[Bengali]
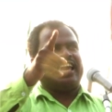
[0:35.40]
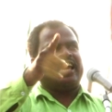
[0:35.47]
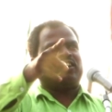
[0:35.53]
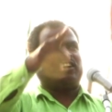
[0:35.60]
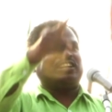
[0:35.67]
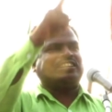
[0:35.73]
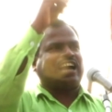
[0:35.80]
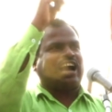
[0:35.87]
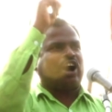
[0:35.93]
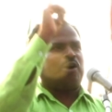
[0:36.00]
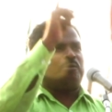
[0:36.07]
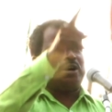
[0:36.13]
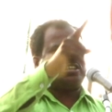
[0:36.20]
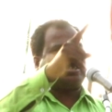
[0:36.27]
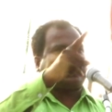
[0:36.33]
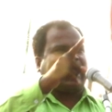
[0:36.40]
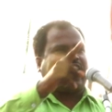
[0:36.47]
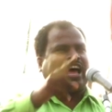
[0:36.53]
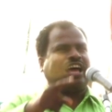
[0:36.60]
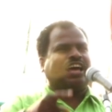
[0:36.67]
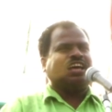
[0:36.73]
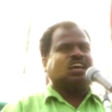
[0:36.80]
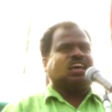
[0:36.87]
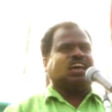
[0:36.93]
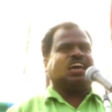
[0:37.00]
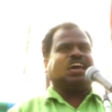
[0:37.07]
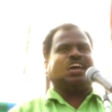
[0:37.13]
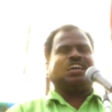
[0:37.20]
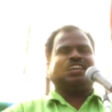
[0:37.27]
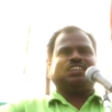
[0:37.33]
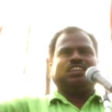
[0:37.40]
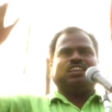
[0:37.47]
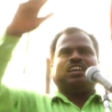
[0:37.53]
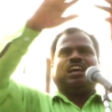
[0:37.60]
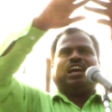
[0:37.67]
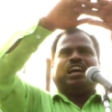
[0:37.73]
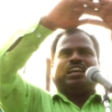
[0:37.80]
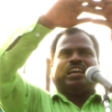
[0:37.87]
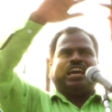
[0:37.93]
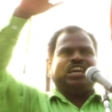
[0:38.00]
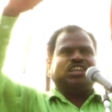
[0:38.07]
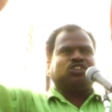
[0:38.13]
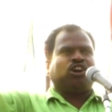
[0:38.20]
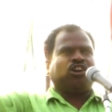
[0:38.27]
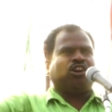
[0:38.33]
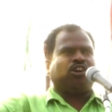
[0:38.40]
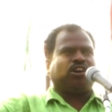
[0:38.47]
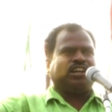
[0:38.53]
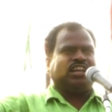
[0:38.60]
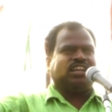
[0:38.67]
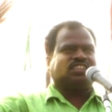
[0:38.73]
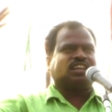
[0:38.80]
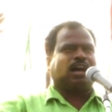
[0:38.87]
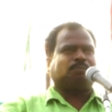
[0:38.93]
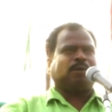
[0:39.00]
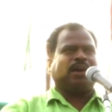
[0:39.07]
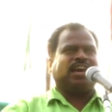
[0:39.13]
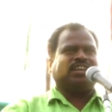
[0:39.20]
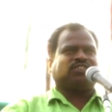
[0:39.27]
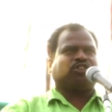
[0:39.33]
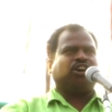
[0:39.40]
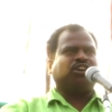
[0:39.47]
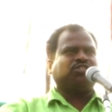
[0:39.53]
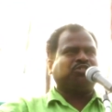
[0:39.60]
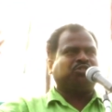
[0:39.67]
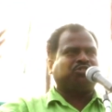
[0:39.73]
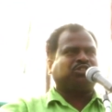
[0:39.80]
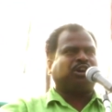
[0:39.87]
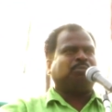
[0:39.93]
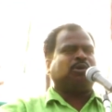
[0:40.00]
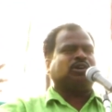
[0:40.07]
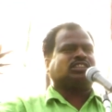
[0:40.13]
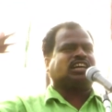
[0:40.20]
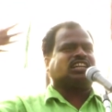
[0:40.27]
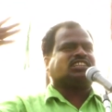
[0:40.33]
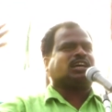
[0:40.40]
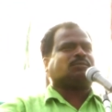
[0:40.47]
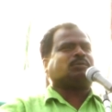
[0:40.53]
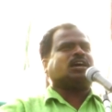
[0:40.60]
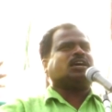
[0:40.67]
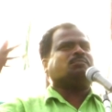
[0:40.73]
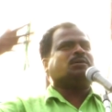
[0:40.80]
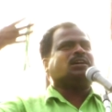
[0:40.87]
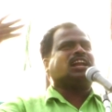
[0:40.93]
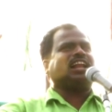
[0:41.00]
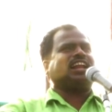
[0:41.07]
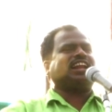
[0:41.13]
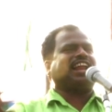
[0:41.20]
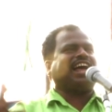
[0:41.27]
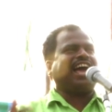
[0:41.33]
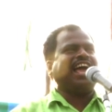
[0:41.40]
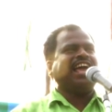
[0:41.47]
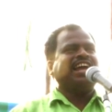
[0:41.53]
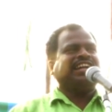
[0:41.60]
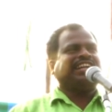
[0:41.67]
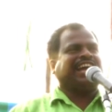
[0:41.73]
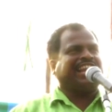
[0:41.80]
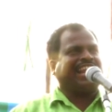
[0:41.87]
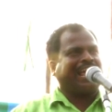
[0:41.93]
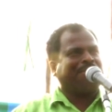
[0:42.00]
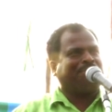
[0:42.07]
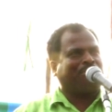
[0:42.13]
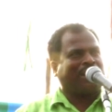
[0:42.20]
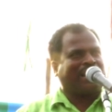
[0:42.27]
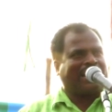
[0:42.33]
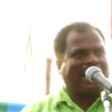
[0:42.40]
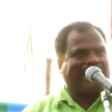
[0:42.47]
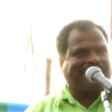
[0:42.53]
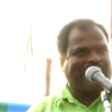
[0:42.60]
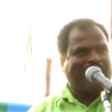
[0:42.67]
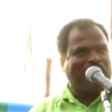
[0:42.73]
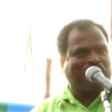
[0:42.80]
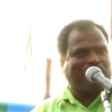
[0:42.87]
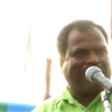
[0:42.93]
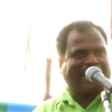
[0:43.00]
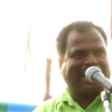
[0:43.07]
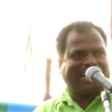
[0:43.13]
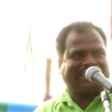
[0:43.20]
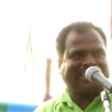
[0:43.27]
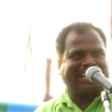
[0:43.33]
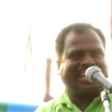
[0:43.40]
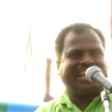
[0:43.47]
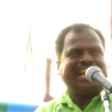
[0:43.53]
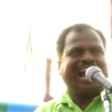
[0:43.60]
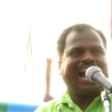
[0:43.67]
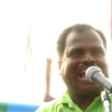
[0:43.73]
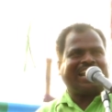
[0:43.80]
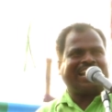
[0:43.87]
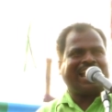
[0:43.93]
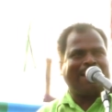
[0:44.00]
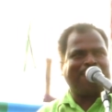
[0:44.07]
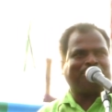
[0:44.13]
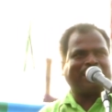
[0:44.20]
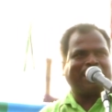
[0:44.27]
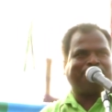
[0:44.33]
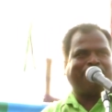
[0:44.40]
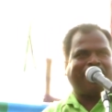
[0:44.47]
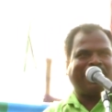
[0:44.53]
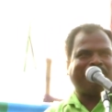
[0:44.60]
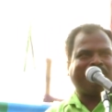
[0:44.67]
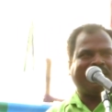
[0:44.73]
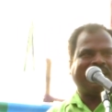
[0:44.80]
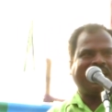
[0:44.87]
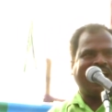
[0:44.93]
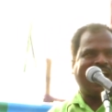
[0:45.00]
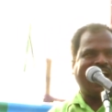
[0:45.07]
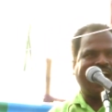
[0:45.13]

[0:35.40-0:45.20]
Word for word: এখন যা অবস্থা এই এই জনগণের চাপে সংযুক্ত মোর্চার চাপে এই বিড়ালরা ঠেলায় পড়ে গাছে উঠে গেছে আর নামতে পারবে না